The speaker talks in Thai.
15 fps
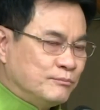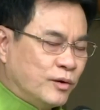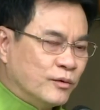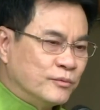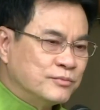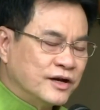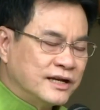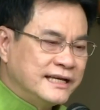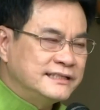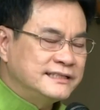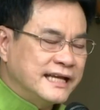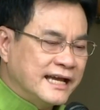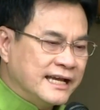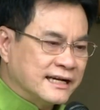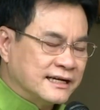ผมก็ได้
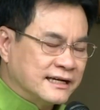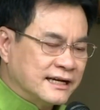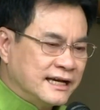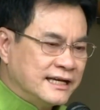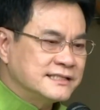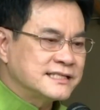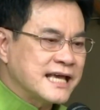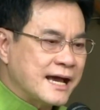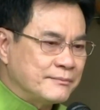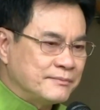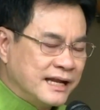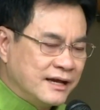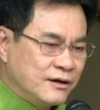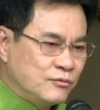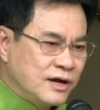แจ้งให้ทราบ
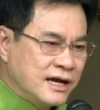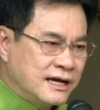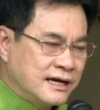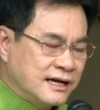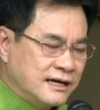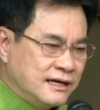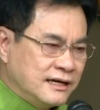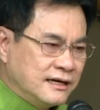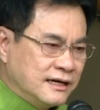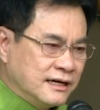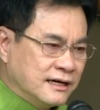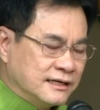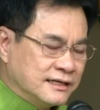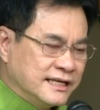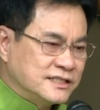แล้วว่า
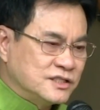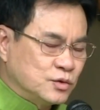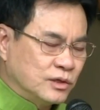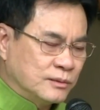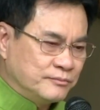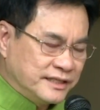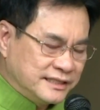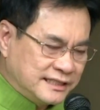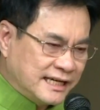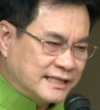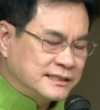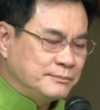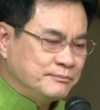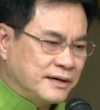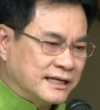ในส่วนประชา
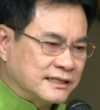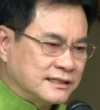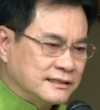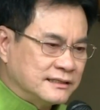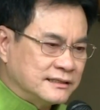ธิปัตย์